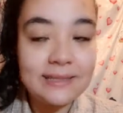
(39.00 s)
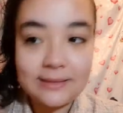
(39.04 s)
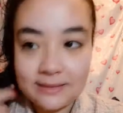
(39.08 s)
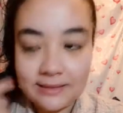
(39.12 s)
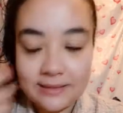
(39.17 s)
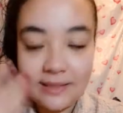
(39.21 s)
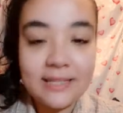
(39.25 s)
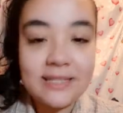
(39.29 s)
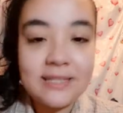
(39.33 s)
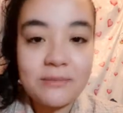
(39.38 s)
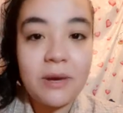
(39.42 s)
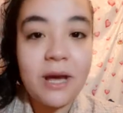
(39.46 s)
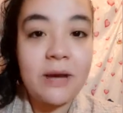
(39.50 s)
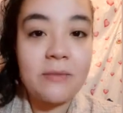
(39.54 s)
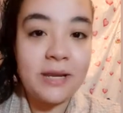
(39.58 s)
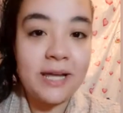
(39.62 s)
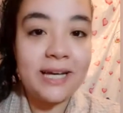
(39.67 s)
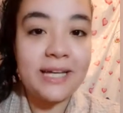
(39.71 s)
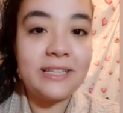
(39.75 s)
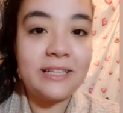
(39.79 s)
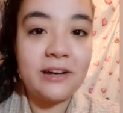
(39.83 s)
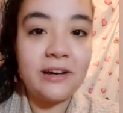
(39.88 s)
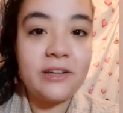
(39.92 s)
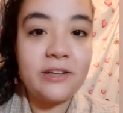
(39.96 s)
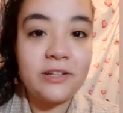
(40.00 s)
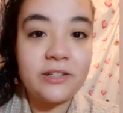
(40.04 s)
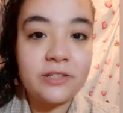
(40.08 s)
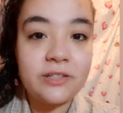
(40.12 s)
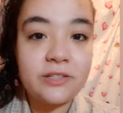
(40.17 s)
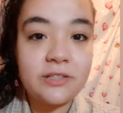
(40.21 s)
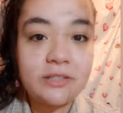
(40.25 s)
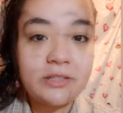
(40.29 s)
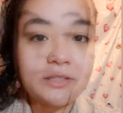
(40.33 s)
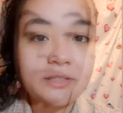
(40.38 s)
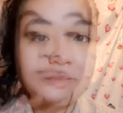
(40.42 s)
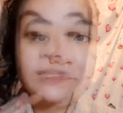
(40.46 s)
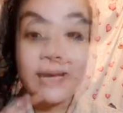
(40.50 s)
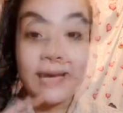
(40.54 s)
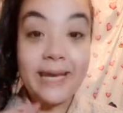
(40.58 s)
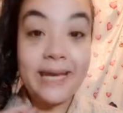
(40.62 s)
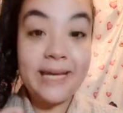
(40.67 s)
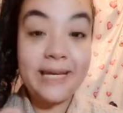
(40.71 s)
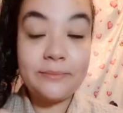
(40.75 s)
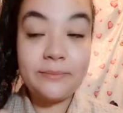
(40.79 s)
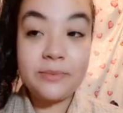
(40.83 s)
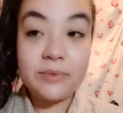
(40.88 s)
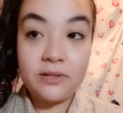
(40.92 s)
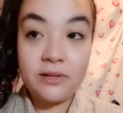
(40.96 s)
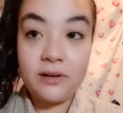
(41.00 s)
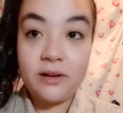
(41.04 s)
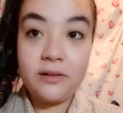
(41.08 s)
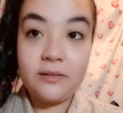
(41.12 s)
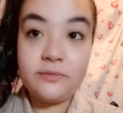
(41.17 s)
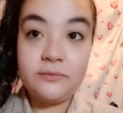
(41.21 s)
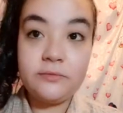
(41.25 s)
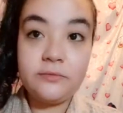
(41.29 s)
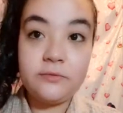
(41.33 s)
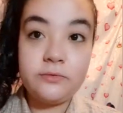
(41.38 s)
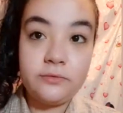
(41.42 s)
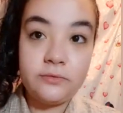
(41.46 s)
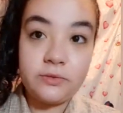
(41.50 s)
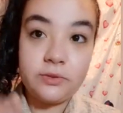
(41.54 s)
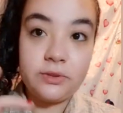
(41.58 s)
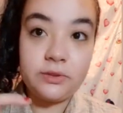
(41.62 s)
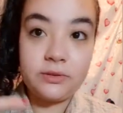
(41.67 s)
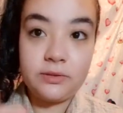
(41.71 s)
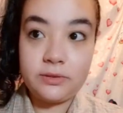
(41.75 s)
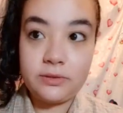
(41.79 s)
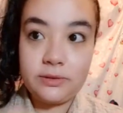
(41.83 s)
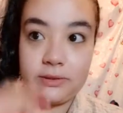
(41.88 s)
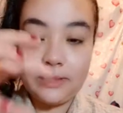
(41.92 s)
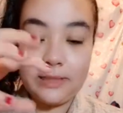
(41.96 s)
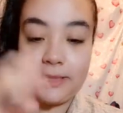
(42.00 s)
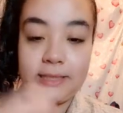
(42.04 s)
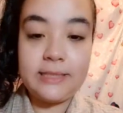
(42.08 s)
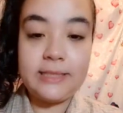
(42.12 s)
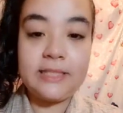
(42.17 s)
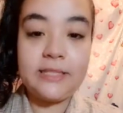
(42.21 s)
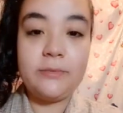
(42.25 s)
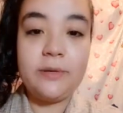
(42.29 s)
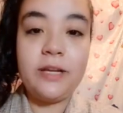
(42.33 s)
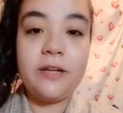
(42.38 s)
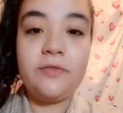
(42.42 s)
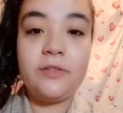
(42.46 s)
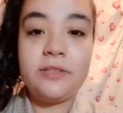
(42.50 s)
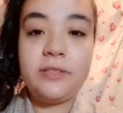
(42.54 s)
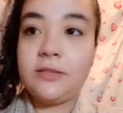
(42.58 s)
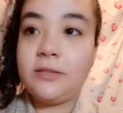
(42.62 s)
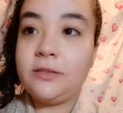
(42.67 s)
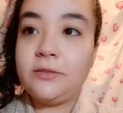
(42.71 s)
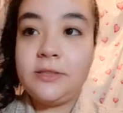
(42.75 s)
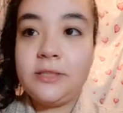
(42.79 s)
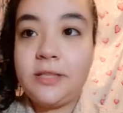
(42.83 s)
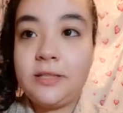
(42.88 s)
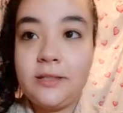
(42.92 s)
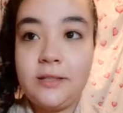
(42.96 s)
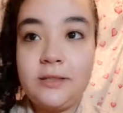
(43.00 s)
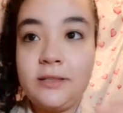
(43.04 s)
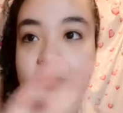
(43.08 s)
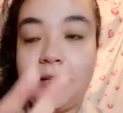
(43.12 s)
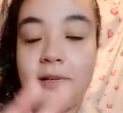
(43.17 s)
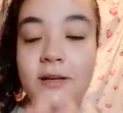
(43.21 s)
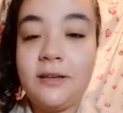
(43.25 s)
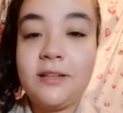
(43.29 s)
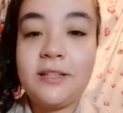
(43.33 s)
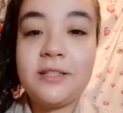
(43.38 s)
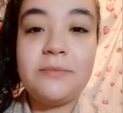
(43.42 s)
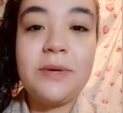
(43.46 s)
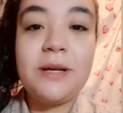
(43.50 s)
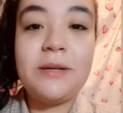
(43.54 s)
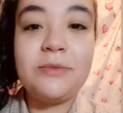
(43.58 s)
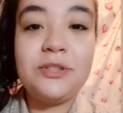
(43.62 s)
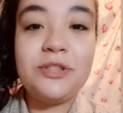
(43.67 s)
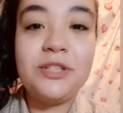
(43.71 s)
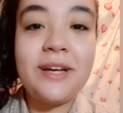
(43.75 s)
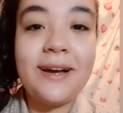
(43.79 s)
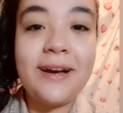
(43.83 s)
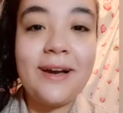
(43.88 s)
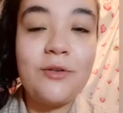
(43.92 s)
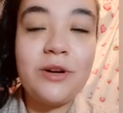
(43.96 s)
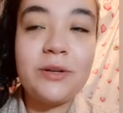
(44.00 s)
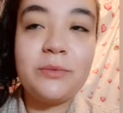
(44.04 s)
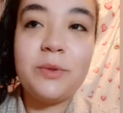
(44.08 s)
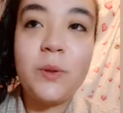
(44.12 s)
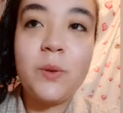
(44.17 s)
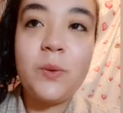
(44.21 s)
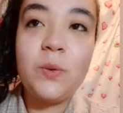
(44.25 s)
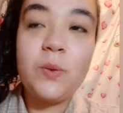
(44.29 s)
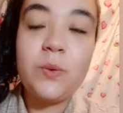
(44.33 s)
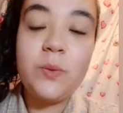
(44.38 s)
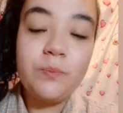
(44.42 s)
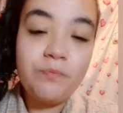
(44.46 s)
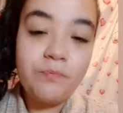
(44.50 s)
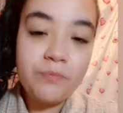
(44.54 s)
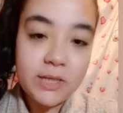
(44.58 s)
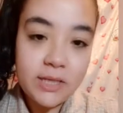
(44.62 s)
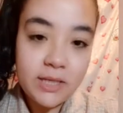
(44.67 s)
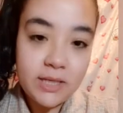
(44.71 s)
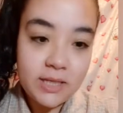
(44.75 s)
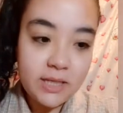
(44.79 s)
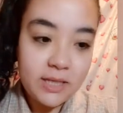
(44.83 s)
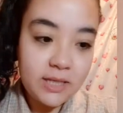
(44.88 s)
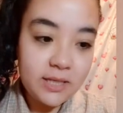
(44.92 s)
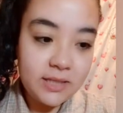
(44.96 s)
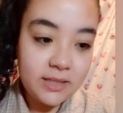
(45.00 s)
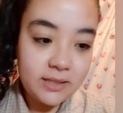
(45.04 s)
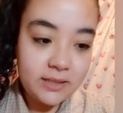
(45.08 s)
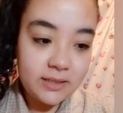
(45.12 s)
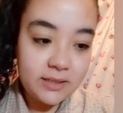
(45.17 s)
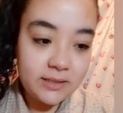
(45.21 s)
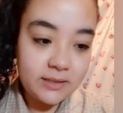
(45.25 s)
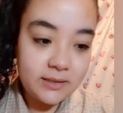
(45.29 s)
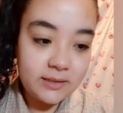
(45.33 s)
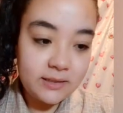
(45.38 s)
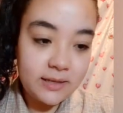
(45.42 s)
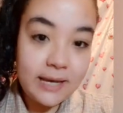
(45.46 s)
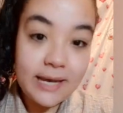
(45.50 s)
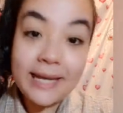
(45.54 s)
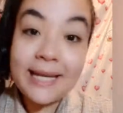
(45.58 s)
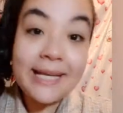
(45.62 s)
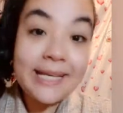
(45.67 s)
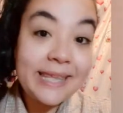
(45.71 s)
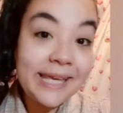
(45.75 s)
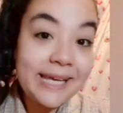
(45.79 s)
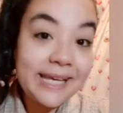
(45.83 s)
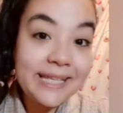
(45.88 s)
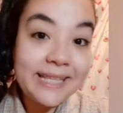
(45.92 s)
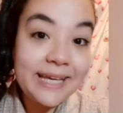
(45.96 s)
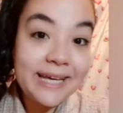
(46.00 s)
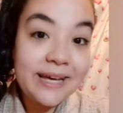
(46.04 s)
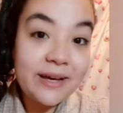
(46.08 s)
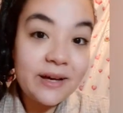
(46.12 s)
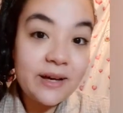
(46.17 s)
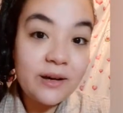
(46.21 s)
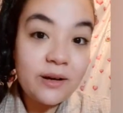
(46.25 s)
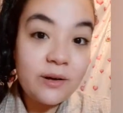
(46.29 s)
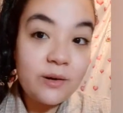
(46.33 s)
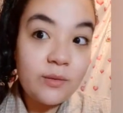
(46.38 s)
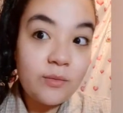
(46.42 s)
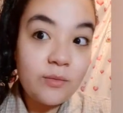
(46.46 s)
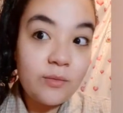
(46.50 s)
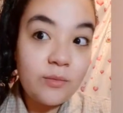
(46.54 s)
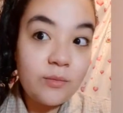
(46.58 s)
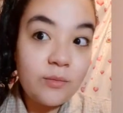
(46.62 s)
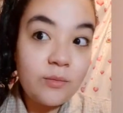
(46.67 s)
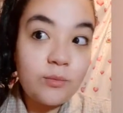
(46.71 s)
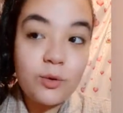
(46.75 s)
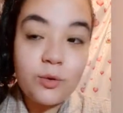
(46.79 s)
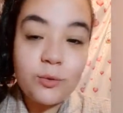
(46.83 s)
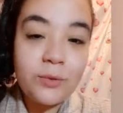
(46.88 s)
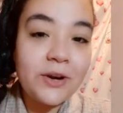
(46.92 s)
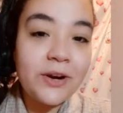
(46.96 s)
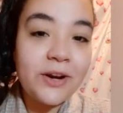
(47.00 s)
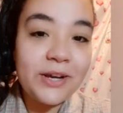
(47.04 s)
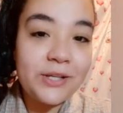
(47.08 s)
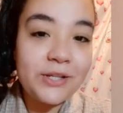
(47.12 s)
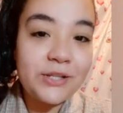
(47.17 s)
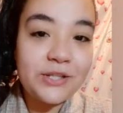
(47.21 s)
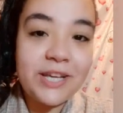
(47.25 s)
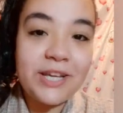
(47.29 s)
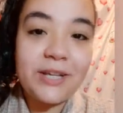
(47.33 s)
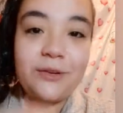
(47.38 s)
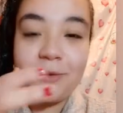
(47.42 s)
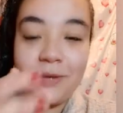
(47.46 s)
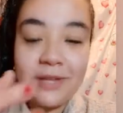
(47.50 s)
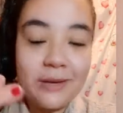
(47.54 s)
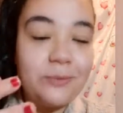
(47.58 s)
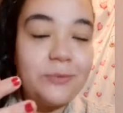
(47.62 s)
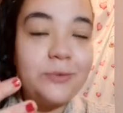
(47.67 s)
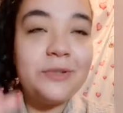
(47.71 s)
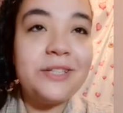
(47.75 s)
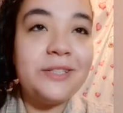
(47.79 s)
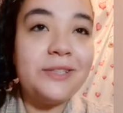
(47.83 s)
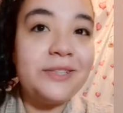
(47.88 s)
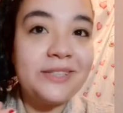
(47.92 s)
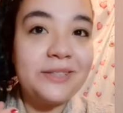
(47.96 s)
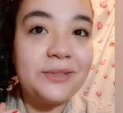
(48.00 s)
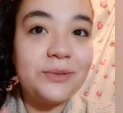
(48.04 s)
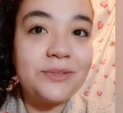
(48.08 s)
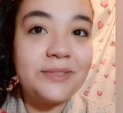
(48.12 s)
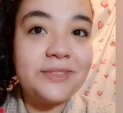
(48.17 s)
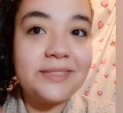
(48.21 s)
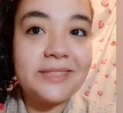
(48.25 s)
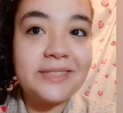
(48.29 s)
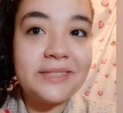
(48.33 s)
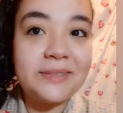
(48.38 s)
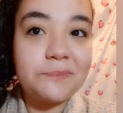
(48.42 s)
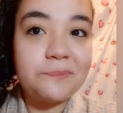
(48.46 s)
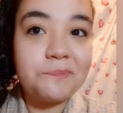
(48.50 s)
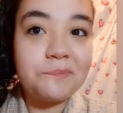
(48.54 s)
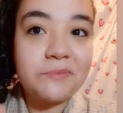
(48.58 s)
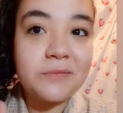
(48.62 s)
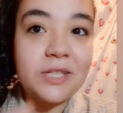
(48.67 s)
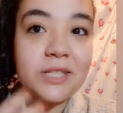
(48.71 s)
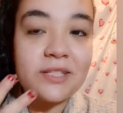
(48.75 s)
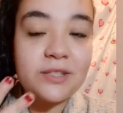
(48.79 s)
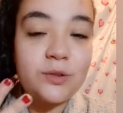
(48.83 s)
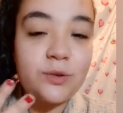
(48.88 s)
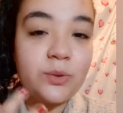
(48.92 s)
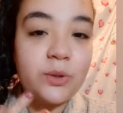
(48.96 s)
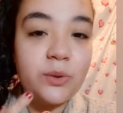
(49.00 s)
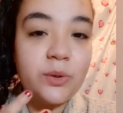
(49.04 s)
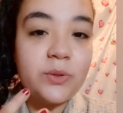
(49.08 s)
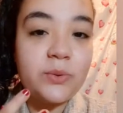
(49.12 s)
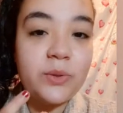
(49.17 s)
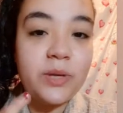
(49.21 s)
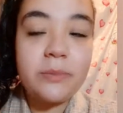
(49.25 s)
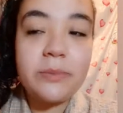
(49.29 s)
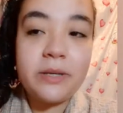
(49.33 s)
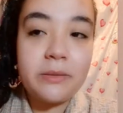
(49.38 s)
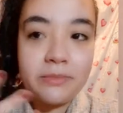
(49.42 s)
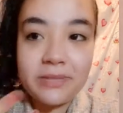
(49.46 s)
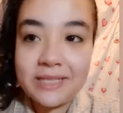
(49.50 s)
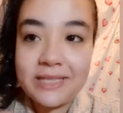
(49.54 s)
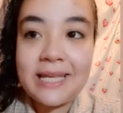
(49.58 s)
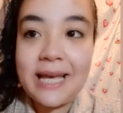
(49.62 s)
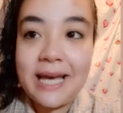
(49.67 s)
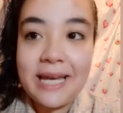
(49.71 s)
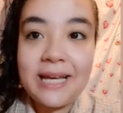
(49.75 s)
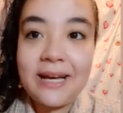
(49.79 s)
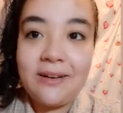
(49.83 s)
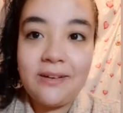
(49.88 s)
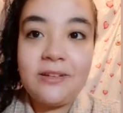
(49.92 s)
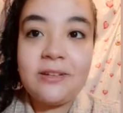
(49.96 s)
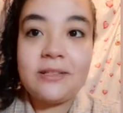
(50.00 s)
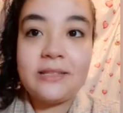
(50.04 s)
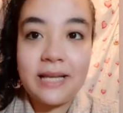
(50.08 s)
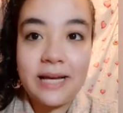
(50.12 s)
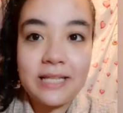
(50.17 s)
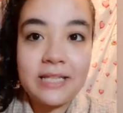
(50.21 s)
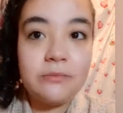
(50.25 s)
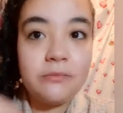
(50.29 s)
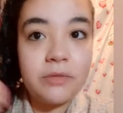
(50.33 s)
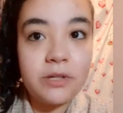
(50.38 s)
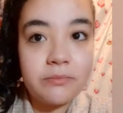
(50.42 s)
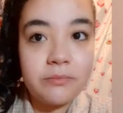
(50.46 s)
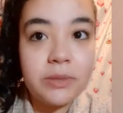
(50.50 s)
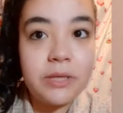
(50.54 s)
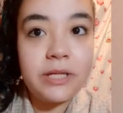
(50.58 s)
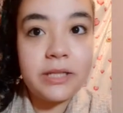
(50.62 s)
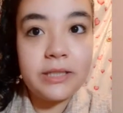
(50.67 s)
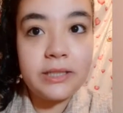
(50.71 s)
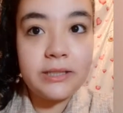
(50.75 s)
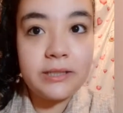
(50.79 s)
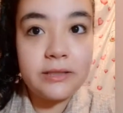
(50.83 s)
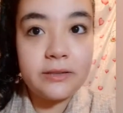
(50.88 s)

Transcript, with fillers: لازم بقى اعمل حاجات اغير اكتشفت حاجه بصراحه في عز بقى الفتره اللي هو انا خلاص بقى مش طايقه الكوكب ده كله ان انا كده كده مجبره اعيش يعني هي يعني ممكن تكون نظره سوداويه شويه بس انا خلاص لحد ما ربنا